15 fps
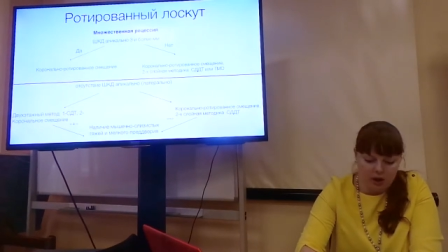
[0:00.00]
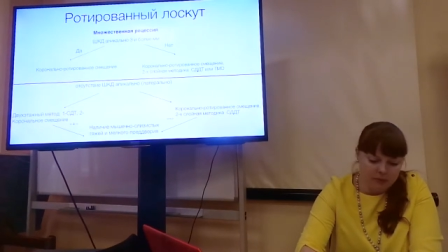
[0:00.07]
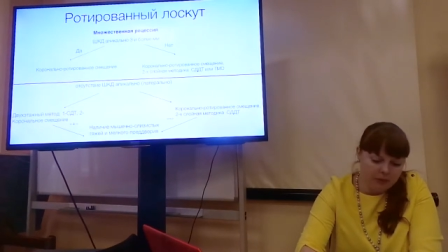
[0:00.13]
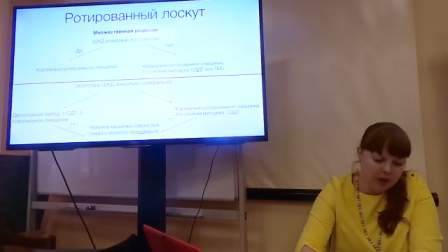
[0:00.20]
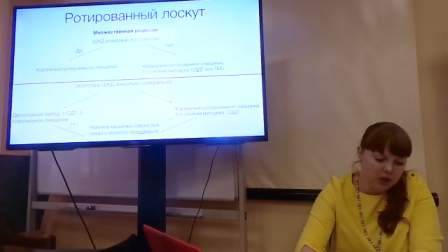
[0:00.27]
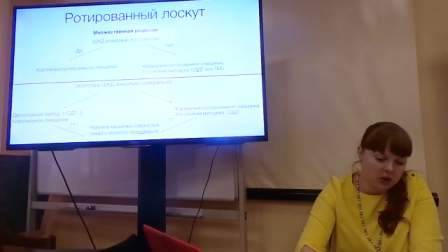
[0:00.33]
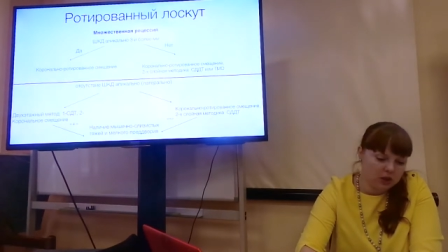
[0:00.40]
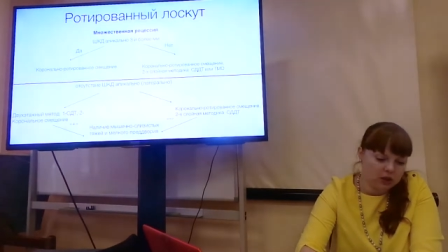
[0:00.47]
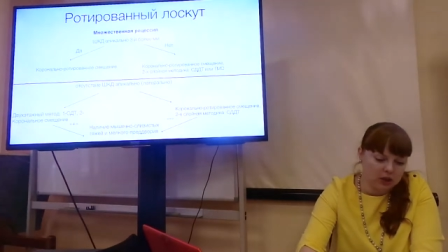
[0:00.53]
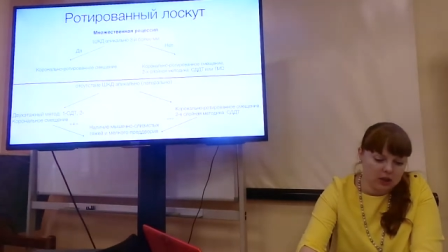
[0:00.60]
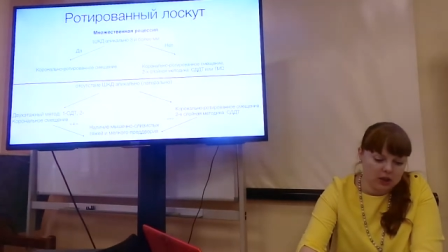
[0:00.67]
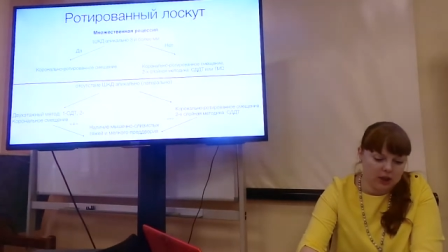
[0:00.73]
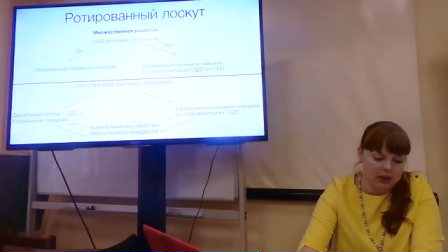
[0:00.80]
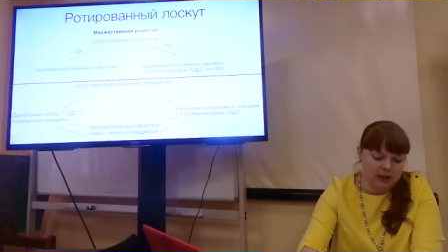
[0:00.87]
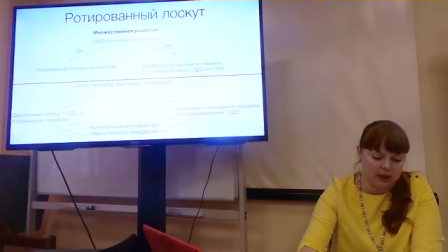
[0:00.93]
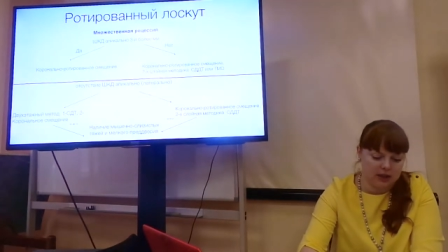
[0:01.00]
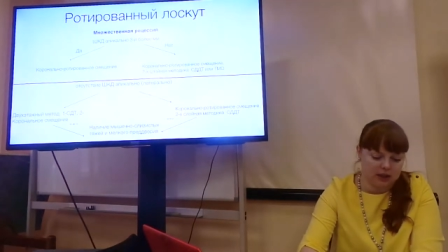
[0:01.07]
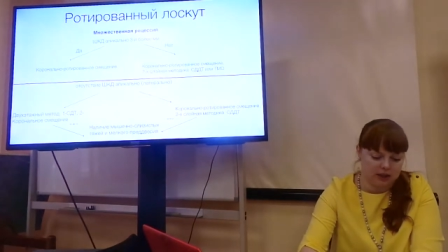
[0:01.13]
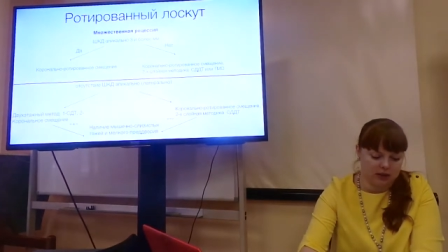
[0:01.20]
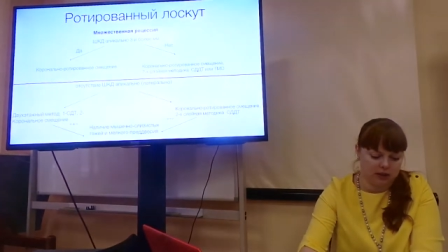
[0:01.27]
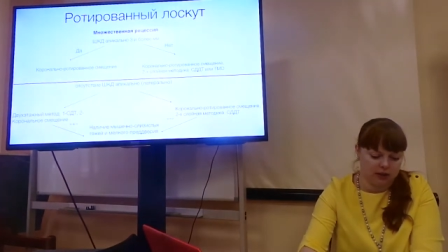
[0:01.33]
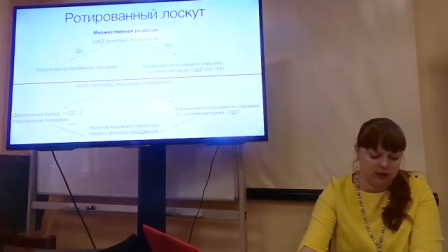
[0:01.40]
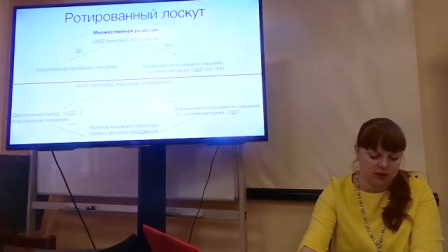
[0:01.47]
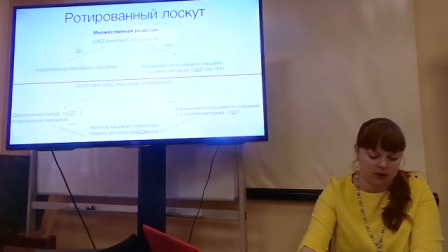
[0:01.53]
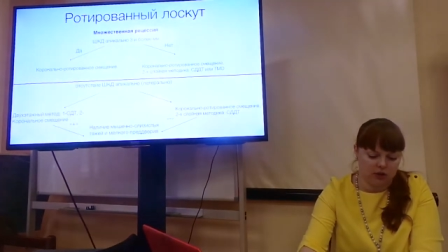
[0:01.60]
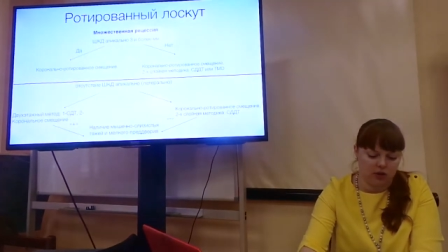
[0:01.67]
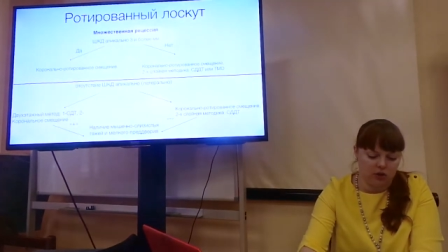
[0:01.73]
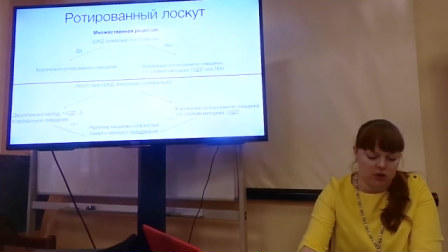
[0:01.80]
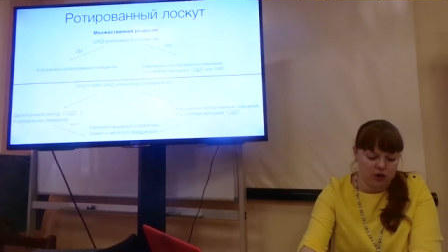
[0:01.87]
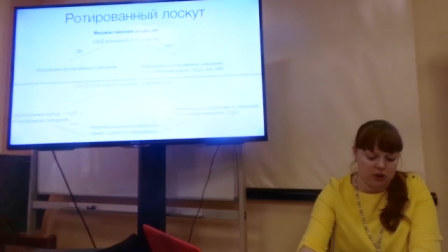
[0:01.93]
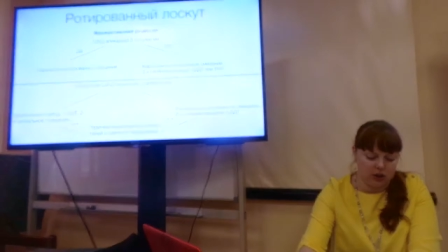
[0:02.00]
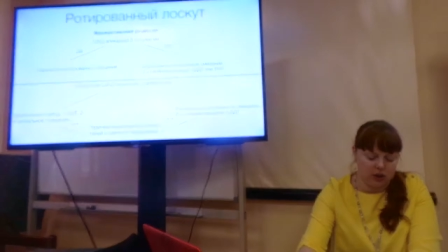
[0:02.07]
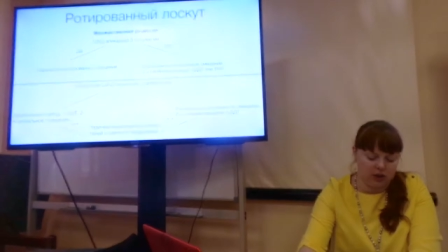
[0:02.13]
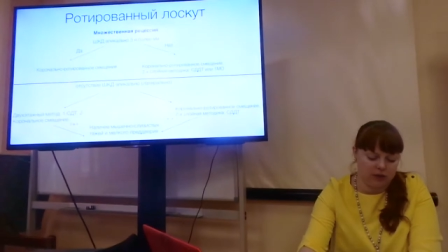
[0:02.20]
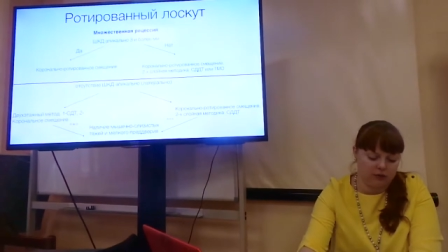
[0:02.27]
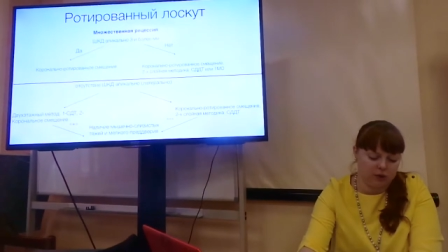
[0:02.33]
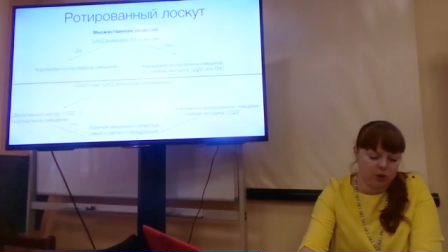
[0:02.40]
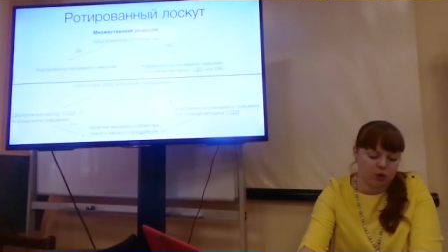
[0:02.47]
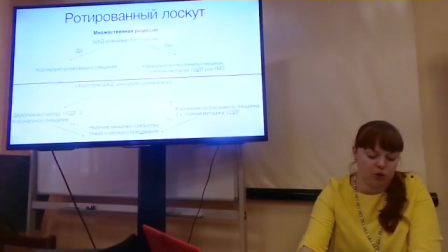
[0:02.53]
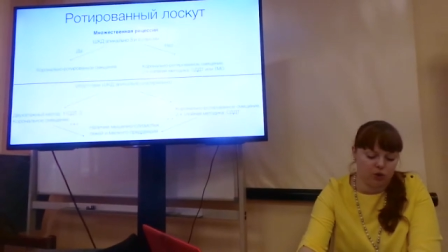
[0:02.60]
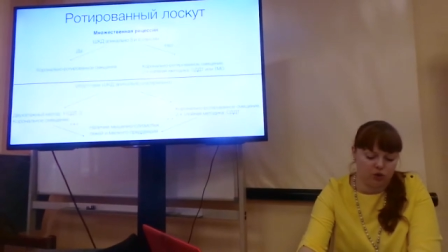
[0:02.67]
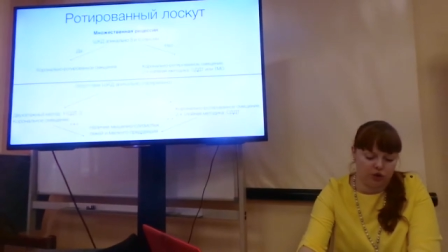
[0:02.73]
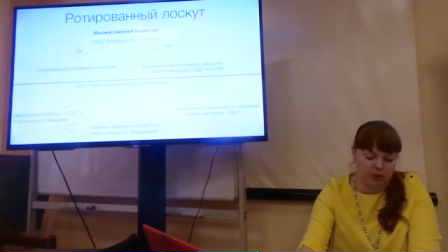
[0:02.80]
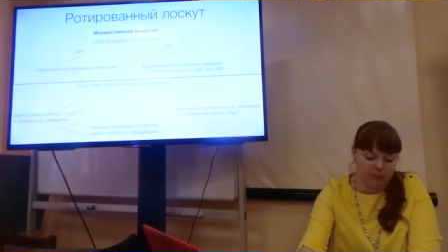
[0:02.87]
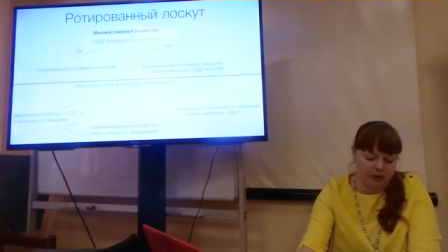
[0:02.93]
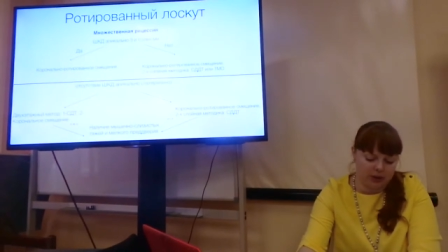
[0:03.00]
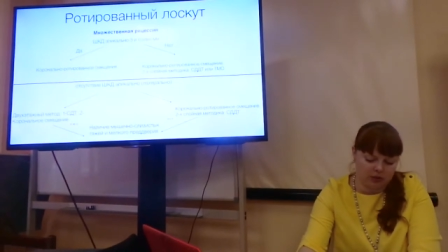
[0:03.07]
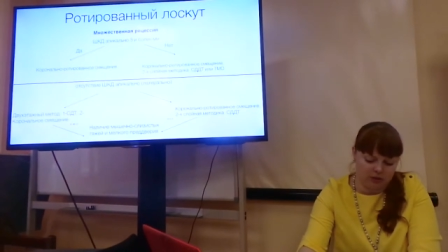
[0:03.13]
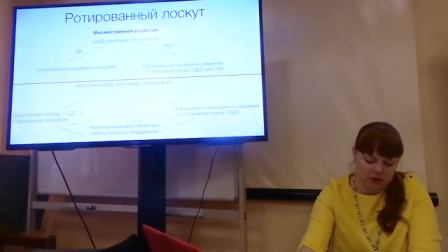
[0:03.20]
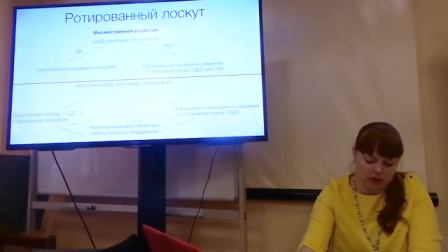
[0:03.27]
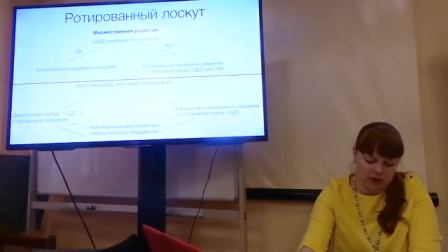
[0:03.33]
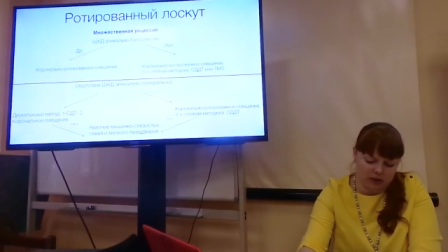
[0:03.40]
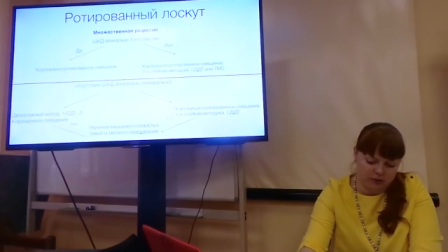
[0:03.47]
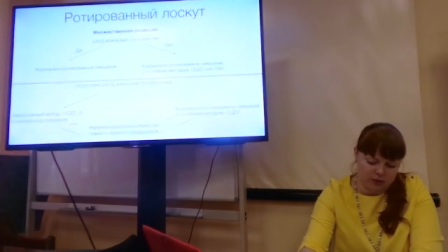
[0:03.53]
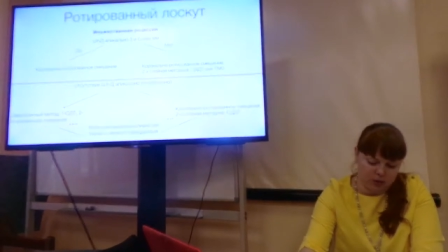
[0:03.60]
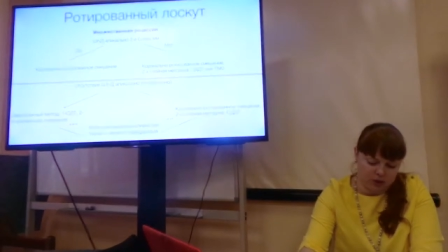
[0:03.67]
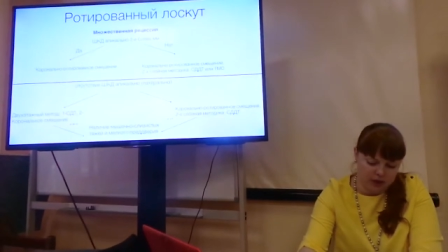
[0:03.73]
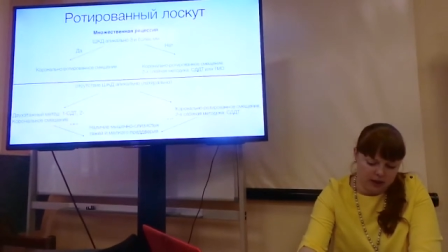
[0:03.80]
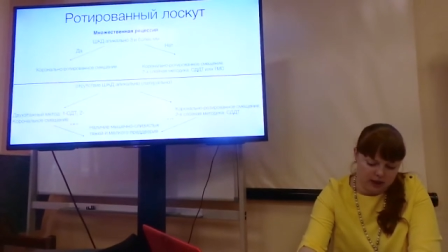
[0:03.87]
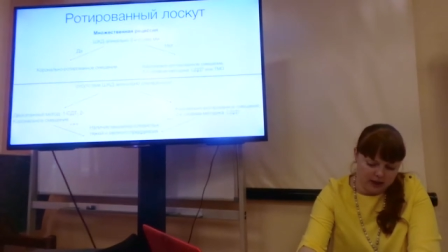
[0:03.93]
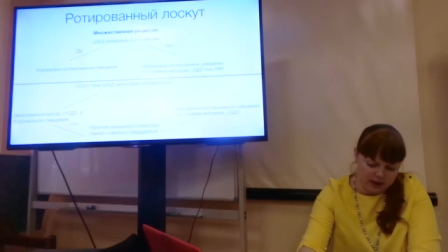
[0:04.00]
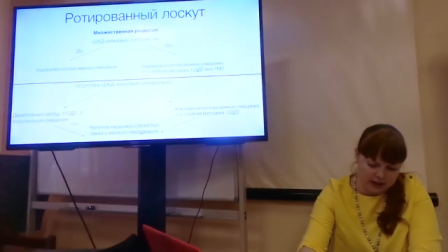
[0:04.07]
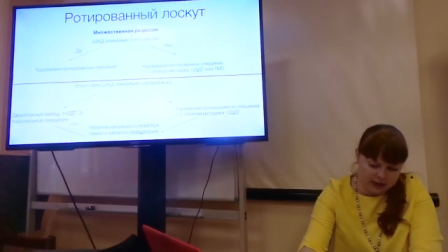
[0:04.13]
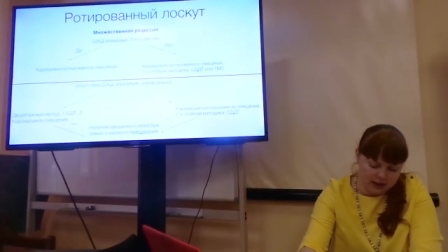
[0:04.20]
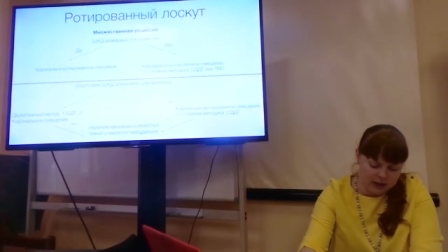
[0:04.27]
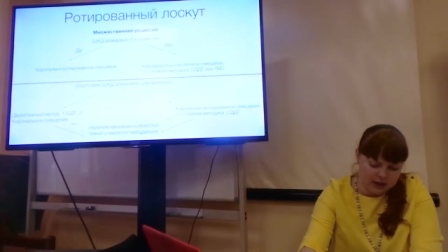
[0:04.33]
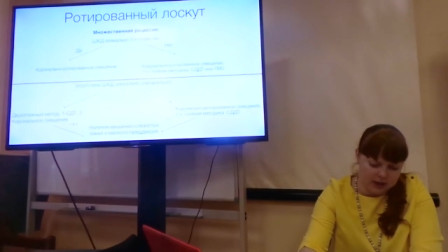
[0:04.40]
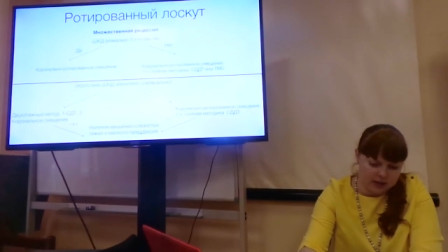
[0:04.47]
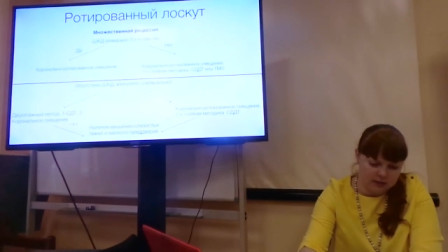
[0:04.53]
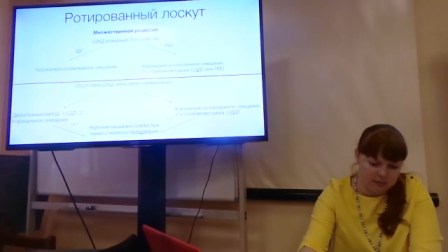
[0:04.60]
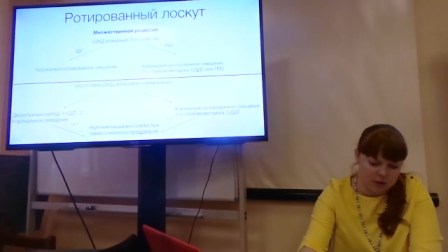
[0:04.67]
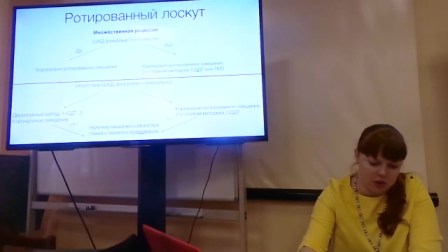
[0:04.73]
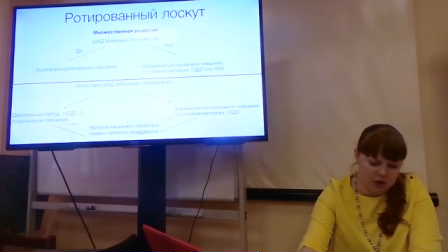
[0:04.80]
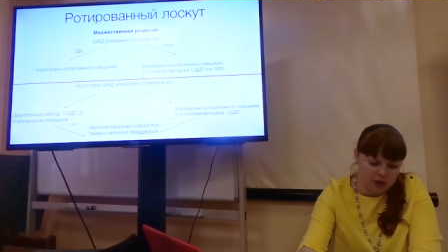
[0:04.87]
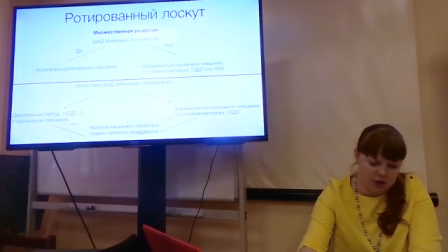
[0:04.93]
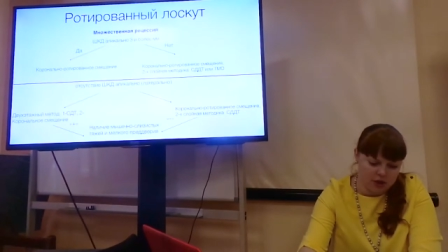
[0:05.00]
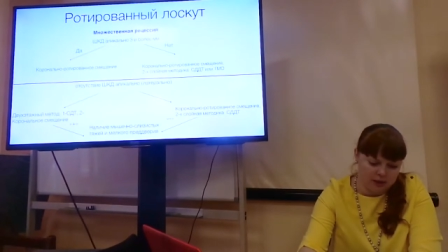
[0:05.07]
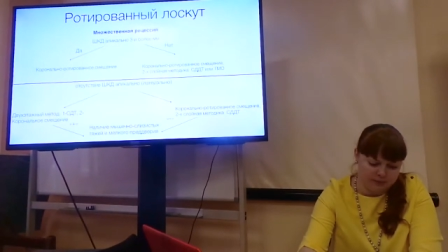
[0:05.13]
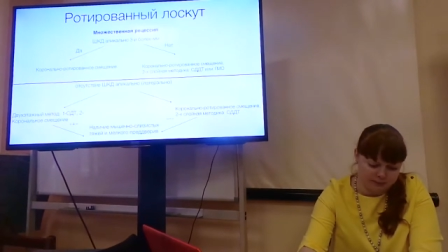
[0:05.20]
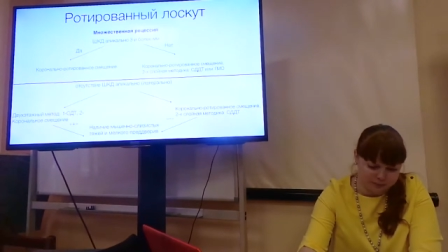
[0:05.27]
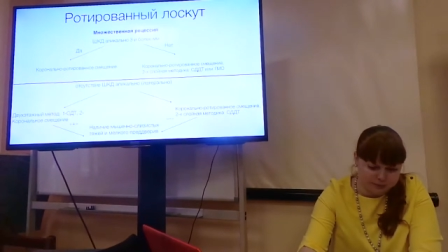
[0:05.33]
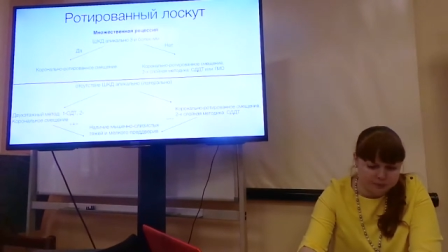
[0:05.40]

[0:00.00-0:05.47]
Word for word: Опять же, никаких э, сложностей, все тоже, поскольку это все-таки корональное смещение,